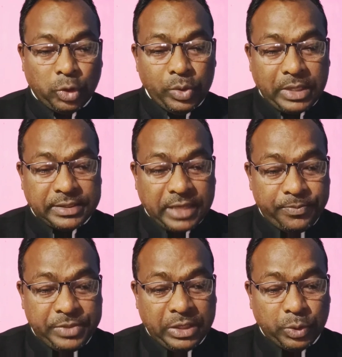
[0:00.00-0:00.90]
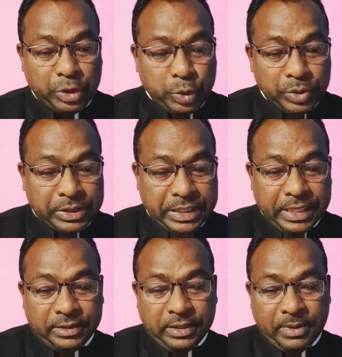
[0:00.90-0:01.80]
तो उनका सब्जेक्ट वो चूज
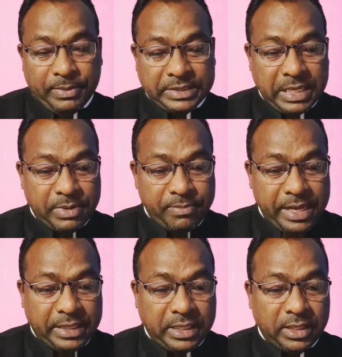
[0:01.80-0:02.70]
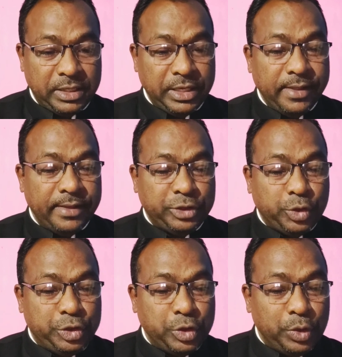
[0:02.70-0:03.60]
किए थे बाबा साहेब अंबेडकर
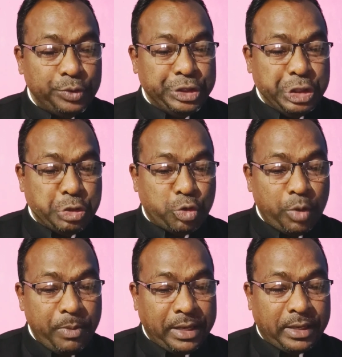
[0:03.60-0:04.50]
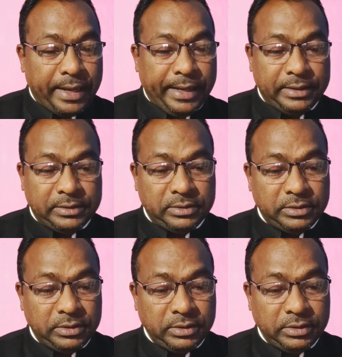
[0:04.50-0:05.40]
सोशियोलॉजी इकोनॉमिक एंड
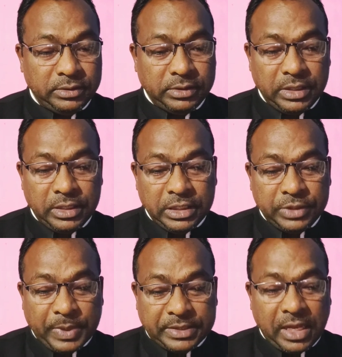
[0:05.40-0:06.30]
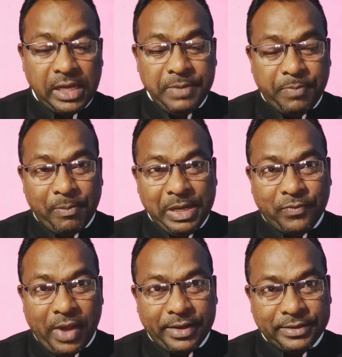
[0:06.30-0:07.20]
स्पेशली
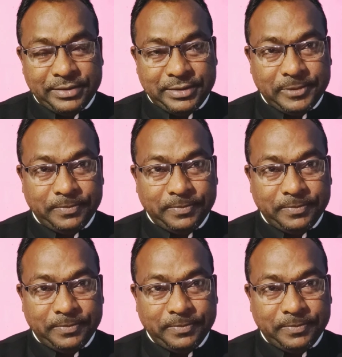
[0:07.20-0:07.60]
पब्लिक फाइनेंस